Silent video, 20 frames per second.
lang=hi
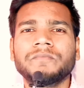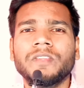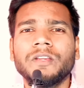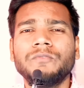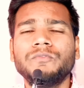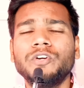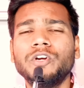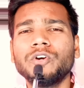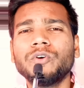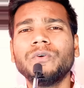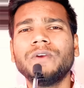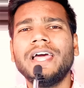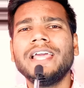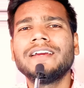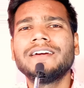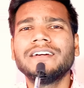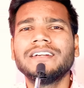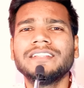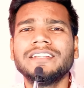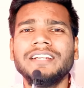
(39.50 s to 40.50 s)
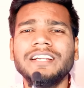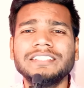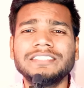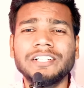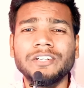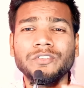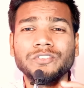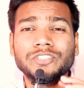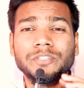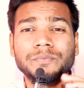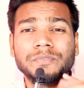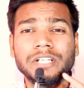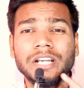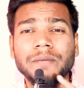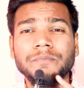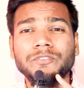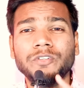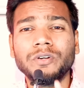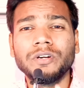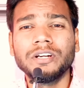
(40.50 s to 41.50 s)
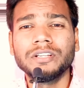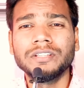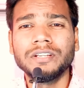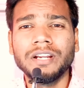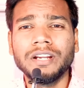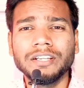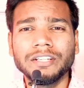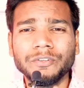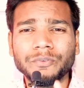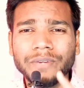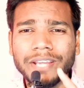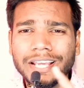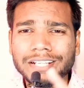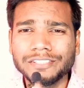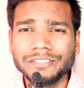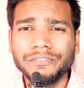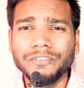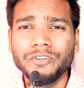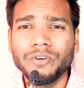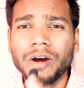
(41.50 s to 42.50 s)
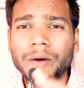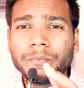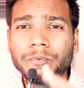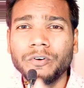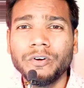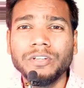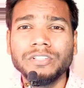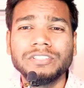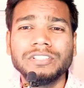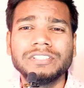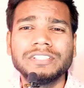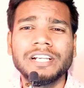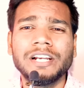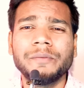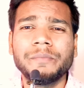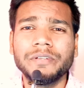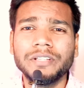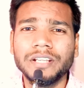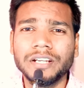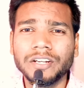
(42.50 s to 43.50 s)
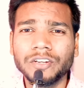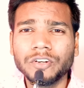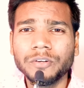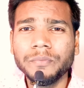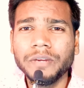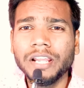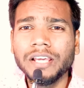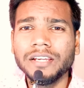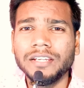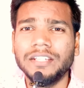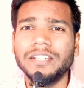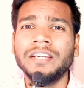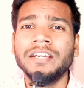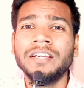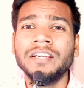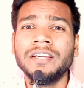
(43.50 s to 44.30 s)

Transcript: वीडियो वीडियो को लाइक कर देना चैनल को सब्सक्राइब जरूर कर देना क्योंकि ऐसी वीडियो आपको इसी चैनल पर देखने को मिलेगी